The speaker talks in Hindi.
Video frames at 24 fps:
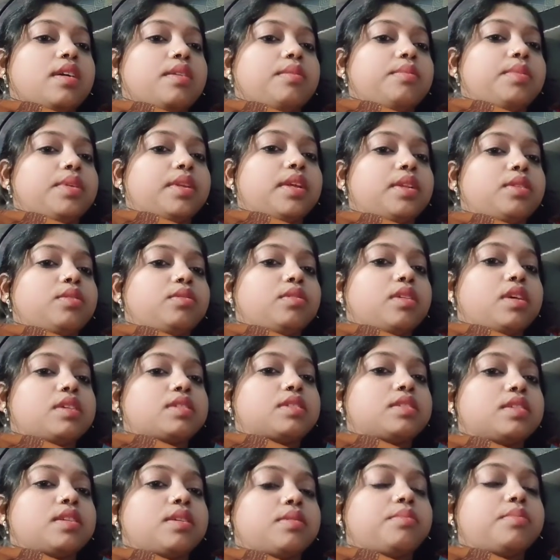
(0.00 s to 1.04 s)
मेरा तो
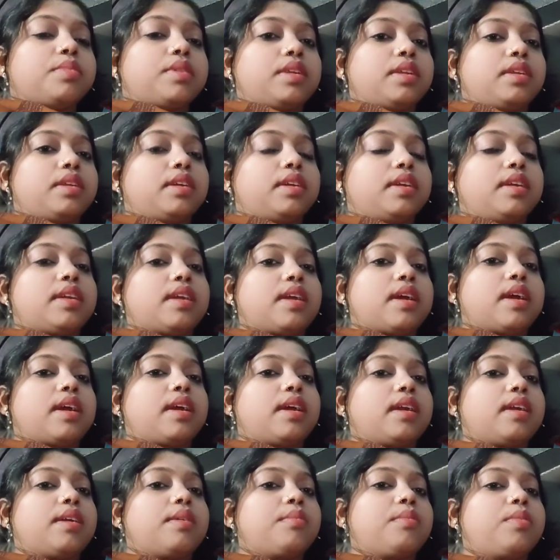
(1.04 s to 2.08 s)
नाश्ता बन गया
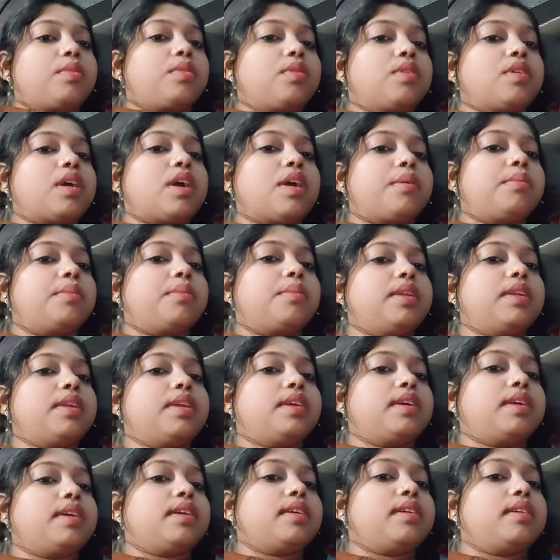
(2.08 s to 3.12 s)
है हम लोग खा भी
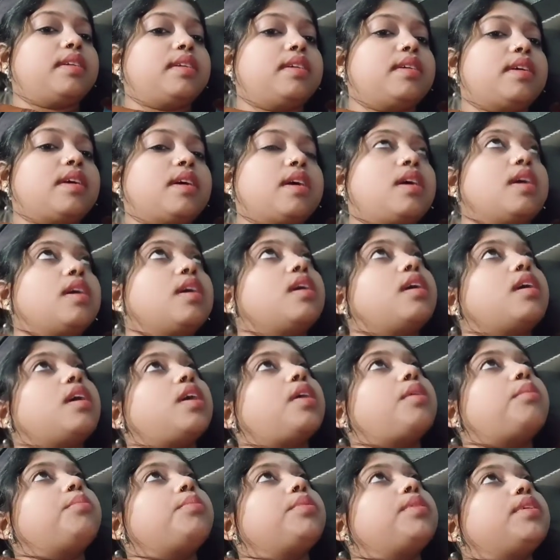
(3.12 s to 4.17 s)
लिए हैं
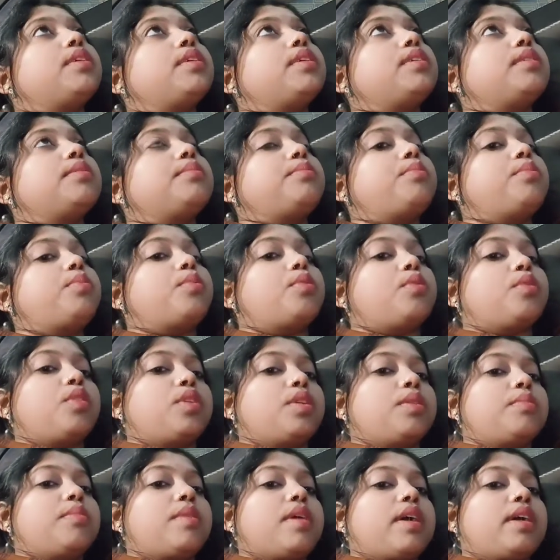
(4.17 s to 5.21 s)
अभी
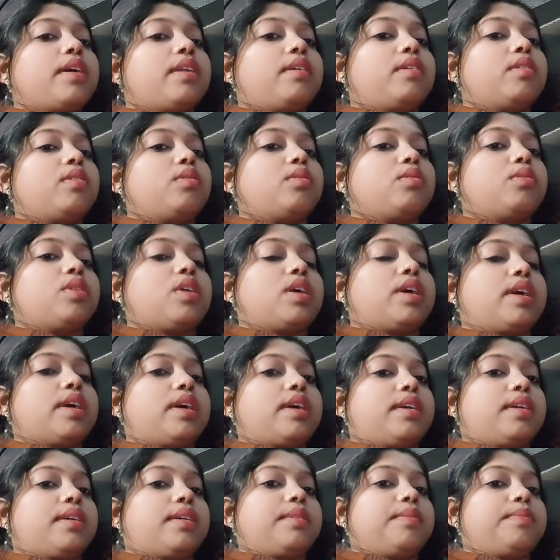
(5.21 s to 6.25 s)
पौने बारह हो रहा
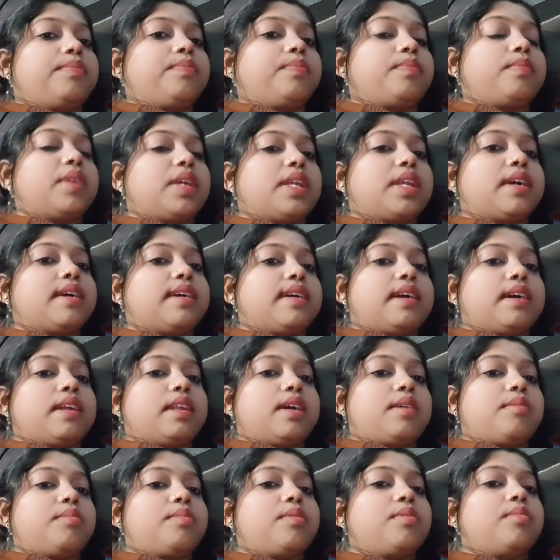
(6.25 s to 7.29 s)
है मेरा
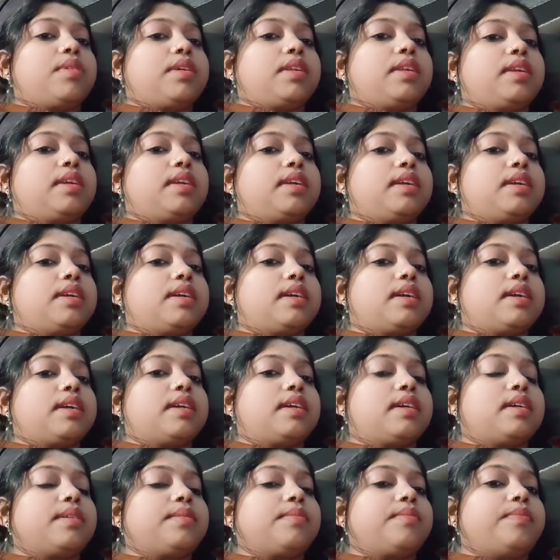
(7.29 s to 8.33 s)
खाना भी बन गया
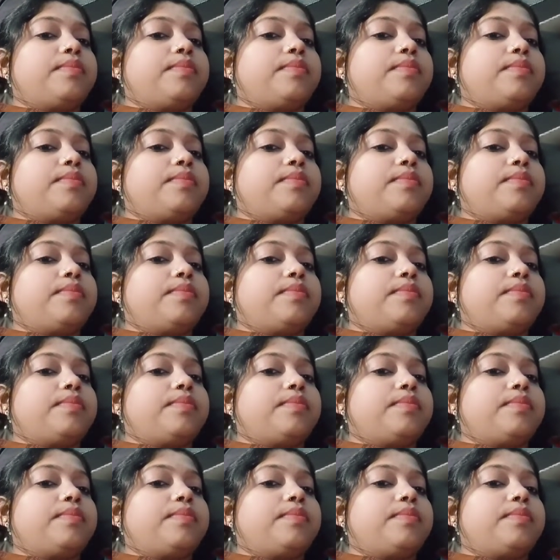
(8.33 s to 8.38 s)
है